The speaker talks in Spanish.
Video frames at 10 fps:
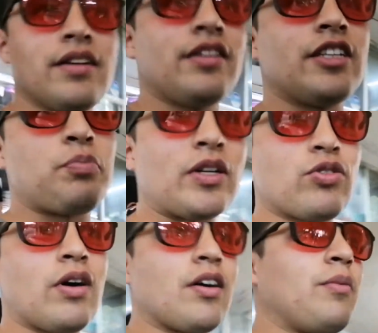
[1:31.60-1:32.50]

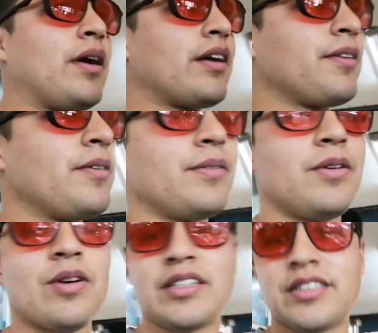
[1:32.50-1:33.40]
dispuesto a comer
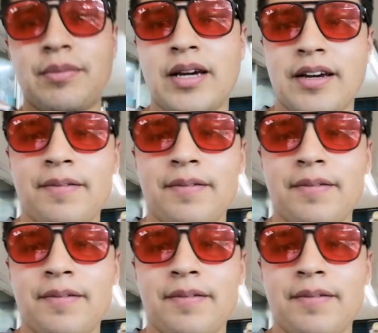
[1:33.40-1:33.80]
lo que se me